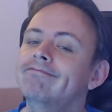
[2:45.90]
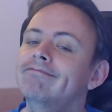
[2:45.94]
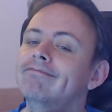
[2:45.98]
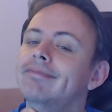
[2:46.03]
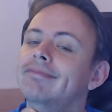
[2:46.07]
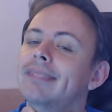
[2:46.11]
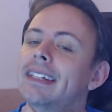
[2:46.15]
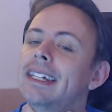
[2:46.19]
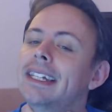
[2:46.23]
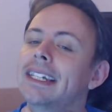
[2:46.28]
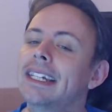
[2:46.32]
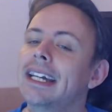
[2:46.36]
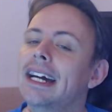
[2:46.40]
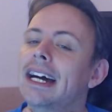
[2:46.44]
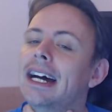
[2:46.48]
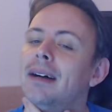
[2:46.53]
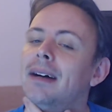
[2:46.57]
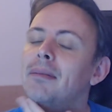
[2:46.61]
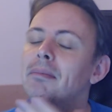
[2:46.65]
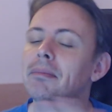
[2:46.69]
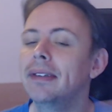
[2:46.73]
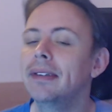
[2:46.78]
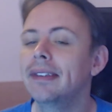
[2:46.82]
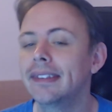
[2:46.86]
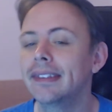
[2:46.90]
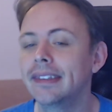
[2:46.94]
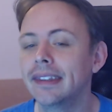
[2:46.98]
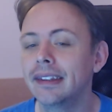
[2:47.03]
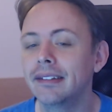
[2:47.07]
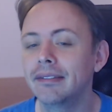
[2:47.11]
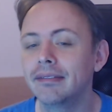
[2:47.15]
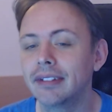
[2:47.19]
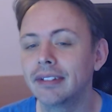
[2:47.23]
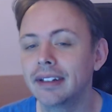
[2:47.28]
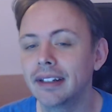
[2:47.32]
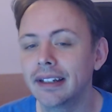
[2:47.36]
Naja, ein
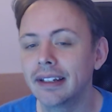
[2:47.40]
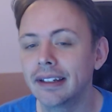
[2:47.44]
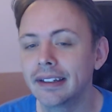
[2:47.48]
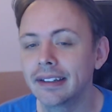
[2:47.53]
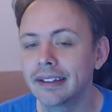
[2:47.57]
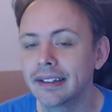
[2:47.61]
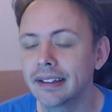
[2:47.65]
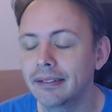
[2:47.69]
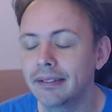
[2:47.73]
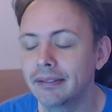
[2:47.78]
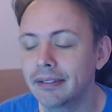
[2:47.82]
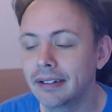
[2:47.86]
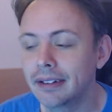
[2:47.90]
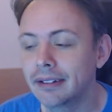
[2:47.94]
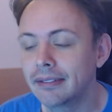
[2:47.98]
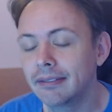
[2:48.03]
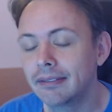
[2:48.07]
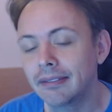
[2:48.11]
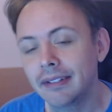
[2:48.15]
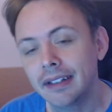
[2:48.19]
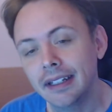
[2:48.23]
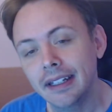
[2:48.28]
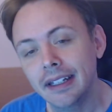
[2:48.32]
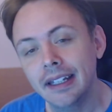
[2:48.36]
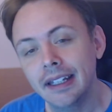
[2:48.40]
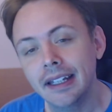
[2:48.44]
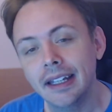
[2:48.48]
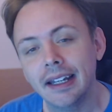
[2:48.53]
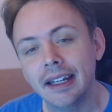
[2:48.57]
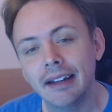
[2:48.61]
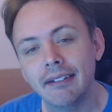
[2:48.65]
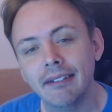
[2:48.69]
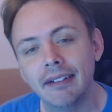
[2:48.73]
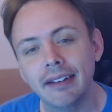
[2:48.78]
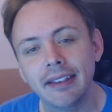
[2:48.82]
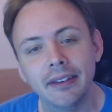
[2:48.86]
bisschen vielleicht, aber
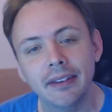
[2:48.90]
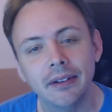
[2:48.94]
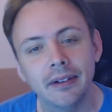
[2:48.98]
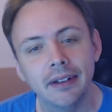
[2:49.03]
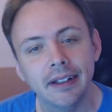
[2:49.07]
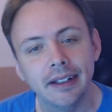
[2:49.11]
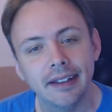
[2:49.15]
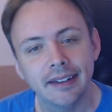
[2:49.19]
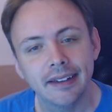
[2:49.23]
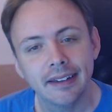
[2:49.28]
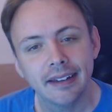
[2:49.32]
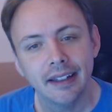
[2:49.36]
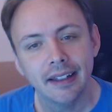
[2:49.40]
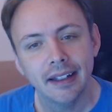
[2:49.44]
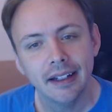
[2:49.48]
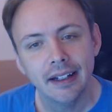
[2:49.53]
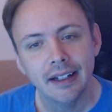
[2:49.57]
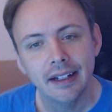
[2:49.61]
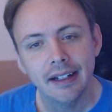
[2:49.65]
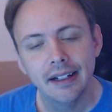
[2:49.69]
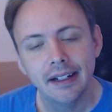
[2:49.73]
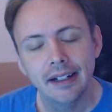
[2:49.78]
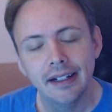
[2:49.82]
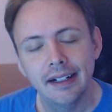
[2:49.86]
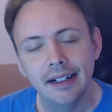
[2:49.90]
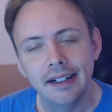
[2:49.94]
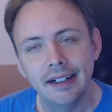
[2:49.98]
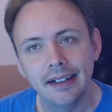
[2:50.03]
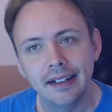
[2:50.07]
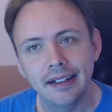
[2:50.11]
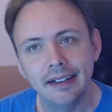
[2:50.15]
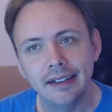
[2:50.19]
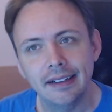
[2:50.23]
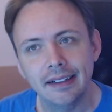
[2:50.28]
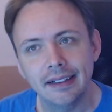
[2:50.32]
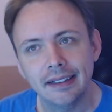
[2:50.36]
was soll's.
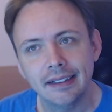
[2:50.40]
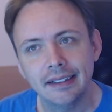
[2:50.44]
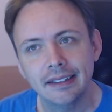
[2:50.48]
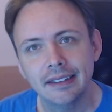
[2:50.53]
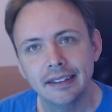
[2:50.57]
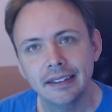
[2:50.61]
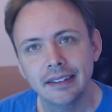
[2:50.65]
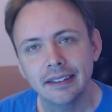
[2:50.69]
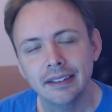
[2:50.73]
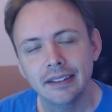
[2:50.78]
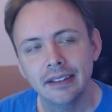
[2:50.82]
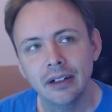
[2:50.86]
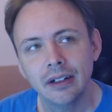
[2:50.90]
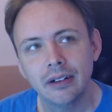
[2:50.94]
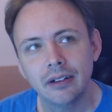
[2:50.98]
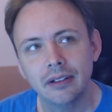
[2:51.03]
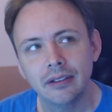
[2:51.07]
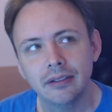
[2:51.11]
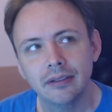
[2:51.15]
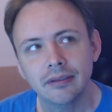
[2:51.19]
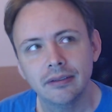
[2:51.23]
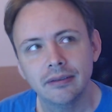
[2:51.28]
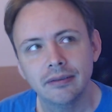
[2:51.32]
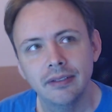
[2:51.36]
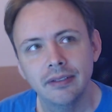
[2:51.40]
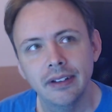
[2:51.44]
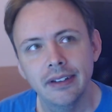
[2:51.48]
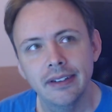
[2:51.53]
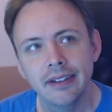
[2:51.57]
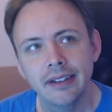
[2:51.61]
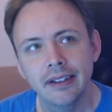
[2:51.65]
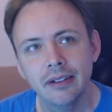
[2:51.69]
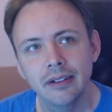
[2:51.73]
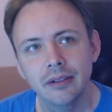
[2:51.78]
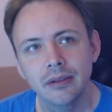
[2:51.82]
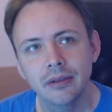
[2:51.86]
Äh, ja, wir
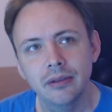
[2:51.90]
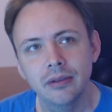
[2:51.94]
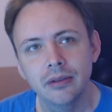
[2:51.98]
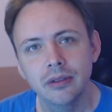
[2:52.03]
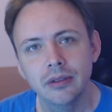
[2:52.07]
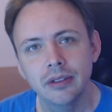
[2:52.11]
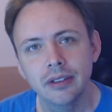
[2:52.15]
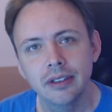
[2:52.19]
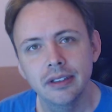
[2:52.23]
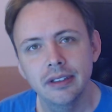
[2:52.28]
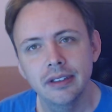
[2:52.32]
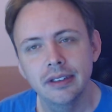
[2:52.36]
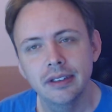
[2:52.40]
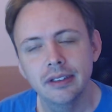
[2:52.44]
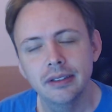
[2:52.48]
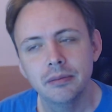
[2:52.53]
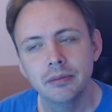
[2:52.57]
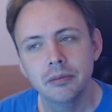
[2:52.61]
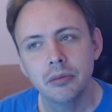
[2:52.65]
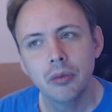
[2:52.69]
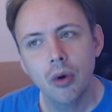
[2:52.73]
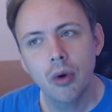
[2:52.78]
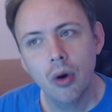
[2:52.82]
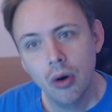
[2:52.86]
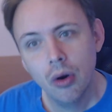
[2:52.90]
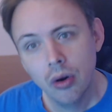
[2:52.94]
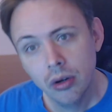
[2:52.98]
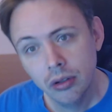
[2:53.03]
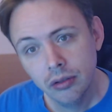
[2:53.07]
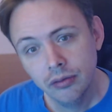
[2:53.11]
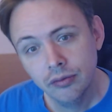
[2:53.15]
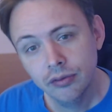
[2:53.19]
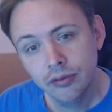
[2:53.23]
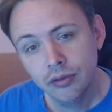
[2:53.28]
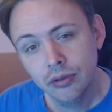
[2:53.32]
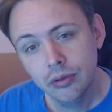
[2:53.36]
sehen uns
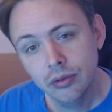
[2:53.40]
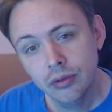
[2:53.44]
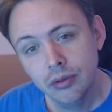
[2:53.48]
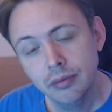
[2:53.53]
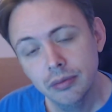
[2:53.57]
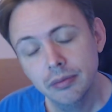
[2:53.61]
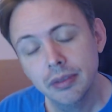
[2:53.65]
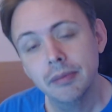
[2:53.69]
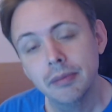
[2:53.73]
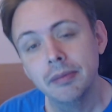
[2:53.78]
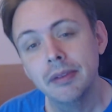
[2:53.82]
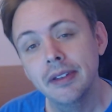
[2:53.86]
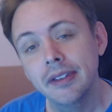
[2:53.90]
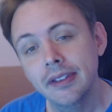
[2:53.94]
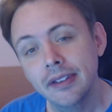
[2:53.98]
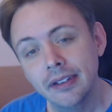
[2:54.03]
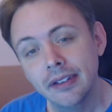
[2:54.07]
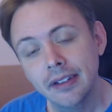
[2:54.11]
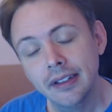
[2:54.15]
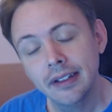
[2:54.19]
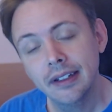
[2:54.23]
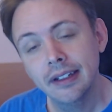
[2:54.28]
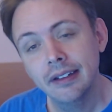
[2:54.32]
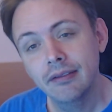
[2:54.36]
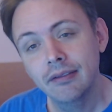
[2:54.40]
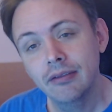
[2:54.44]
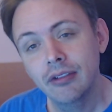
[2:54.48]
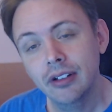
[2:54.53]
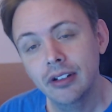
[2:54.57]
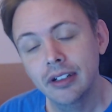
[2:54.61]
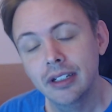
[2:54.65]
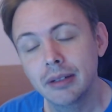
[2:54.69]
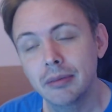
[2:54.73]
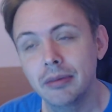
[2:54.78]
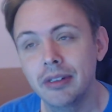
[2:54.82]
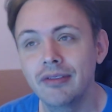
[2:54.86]
morgen früh beim nächsten täglichen
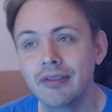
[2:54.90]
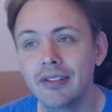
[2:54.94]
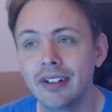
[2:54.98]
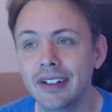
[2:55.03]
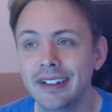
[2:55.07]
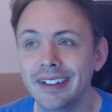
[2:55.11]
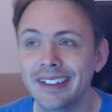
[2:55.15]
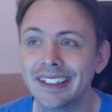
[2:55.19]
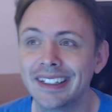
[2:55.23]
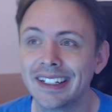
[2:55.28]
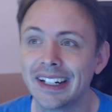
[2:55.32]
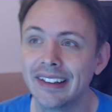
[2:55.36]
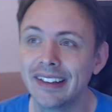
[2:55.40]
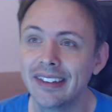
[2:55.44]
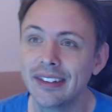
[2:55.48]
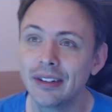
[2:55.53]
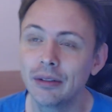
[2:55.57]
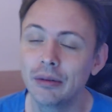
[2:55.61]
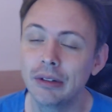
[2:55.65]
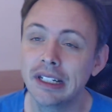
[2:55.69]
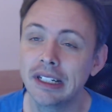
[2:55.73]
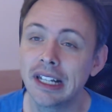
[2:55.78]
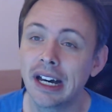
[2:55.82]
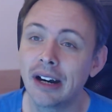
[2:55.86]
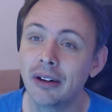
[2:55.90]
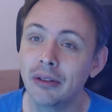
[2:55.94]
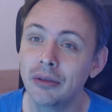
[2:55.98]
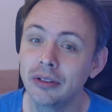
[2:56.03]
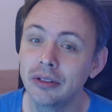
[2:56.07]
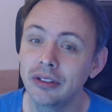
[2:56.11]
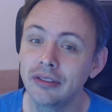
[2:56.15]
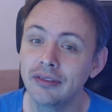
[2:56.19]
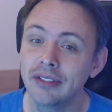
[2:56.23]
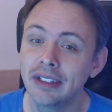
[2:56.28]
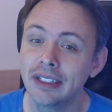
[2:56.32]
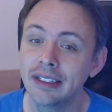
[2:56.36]
Vlog. Da bin ich vielleicht nicht ganz so
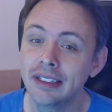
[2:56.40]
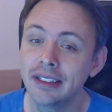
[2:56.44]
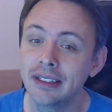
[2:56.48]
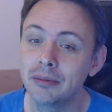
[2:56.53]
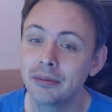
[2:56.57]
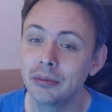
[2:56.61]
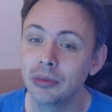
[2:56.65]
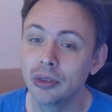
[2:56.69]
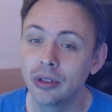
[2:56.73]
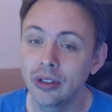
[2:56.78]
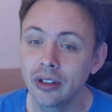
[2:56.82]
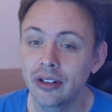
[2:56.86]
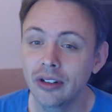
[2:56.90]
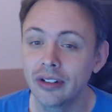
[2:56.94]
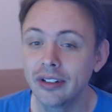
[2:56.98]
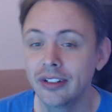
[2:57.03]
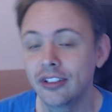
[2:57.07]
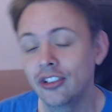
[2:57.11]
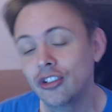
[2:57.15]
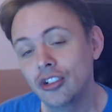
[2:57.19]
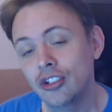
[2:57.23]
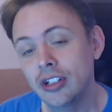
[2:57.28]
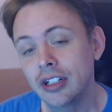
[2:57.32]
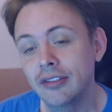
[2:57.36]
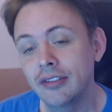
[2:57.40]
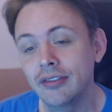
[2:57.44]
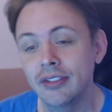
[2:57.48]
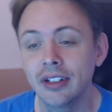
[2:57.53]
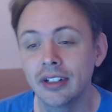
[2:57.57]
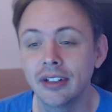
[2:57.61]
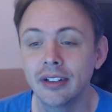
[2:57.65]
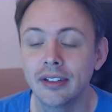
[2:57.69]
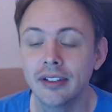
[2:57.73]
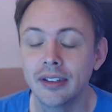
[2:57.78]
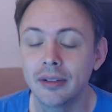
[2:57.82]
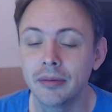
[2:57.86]
laut wegen der Mutter. Die schläft
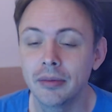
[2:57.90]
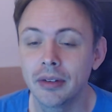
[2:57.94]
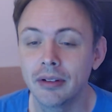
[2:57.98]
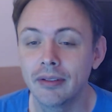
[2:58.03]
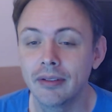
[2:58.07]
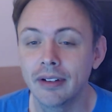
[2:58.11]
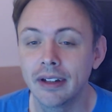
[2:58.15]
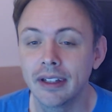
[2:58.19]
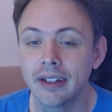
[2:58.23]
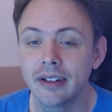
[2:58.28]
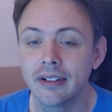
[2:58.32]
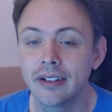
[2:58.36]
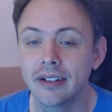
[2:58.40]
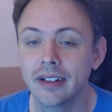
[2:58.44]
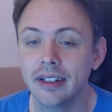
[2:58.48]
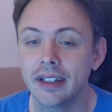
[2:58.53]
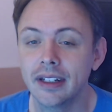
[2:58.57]
ja im Zimmer weiter.